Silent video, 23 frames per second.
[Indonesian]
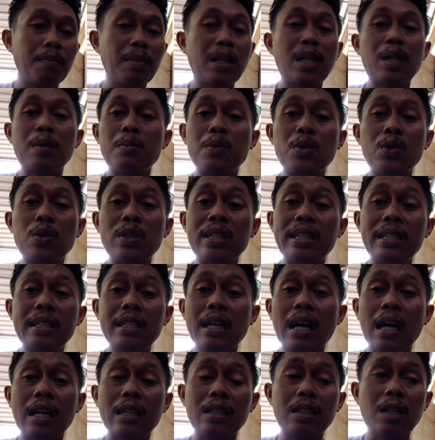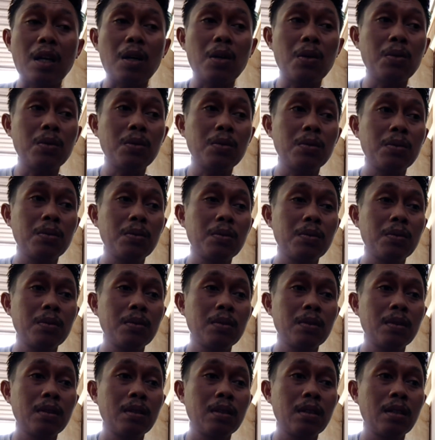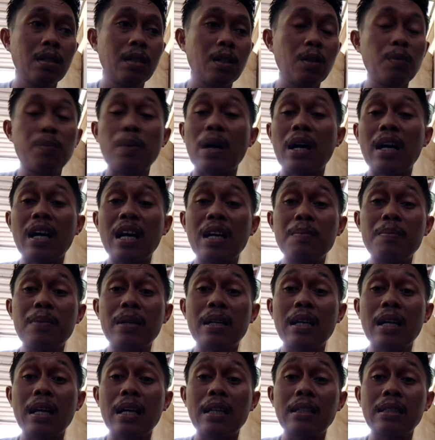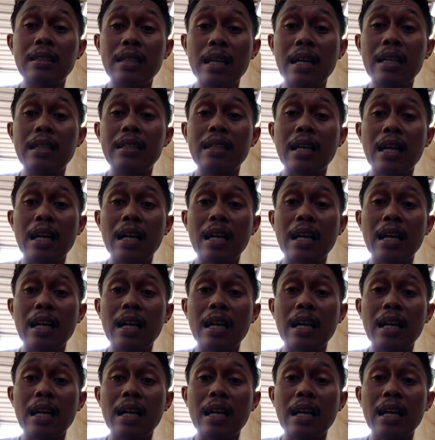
menemui atau Oh, bahkan berada